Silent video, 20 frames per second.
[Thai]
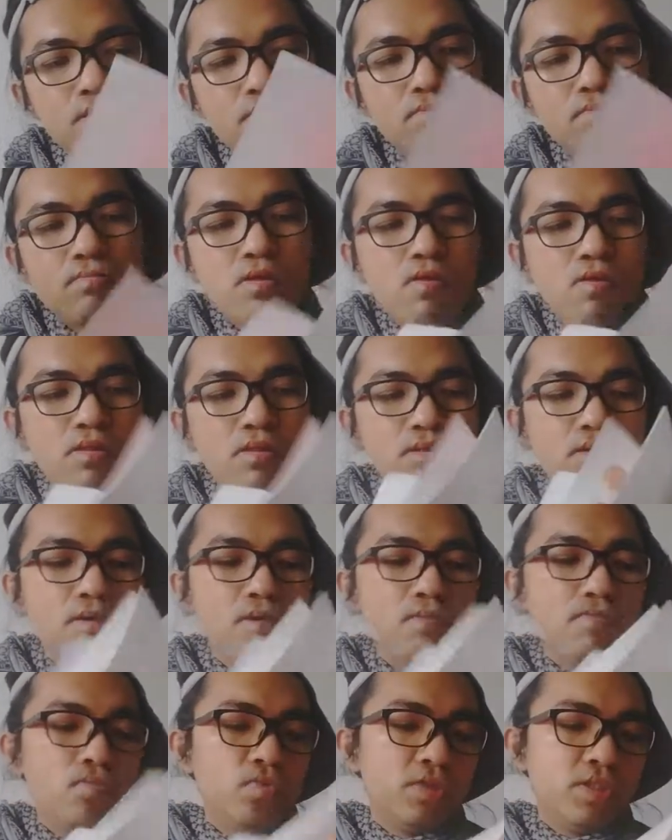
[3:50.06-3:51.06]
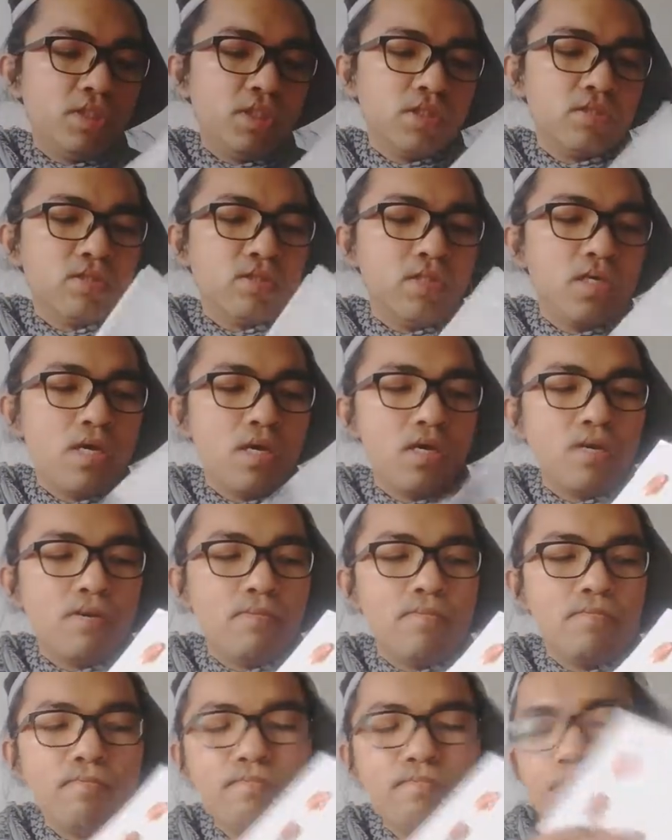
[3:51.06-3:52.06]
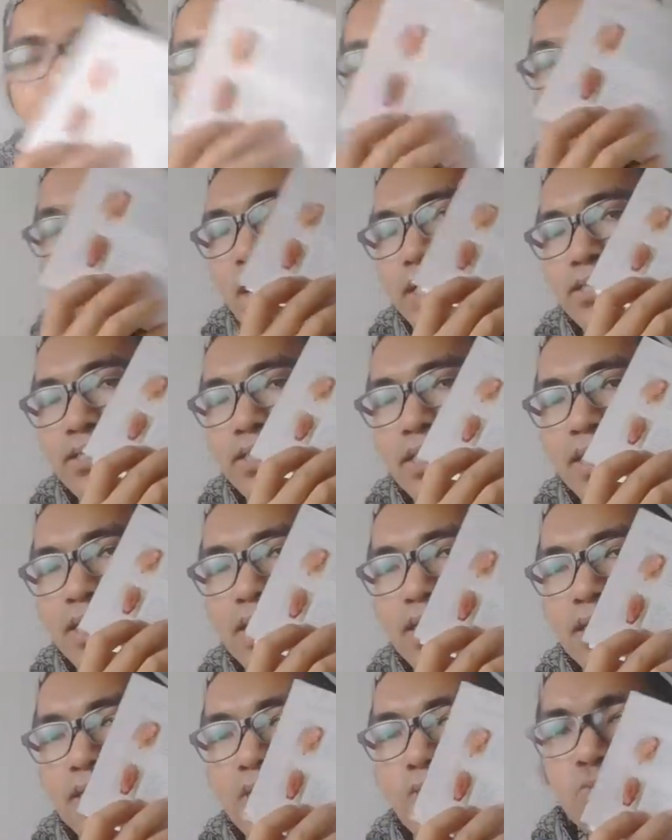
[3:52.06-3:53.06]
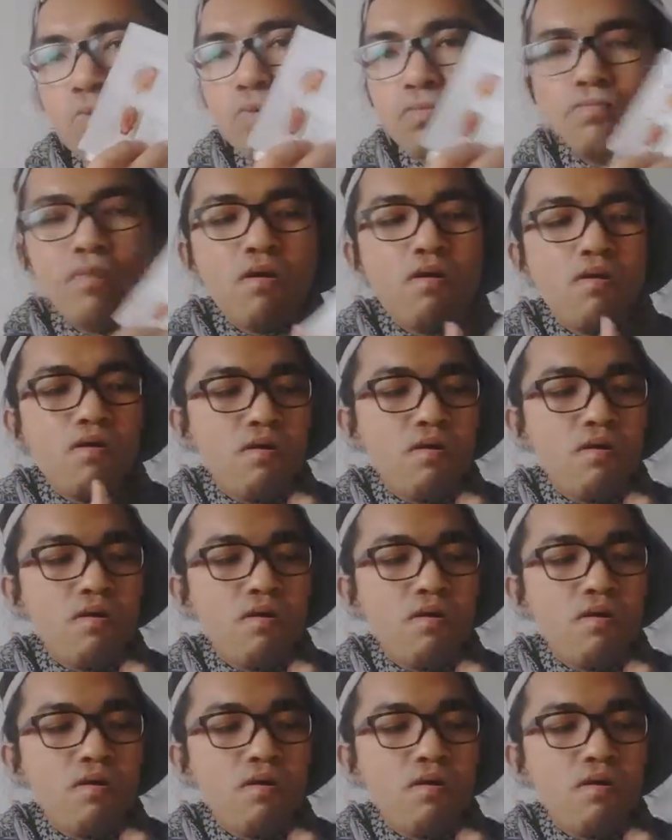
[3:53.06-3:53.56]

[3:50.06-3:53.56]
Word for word: บอกก็พูดถึงประวัตินะคะของคุณหมอ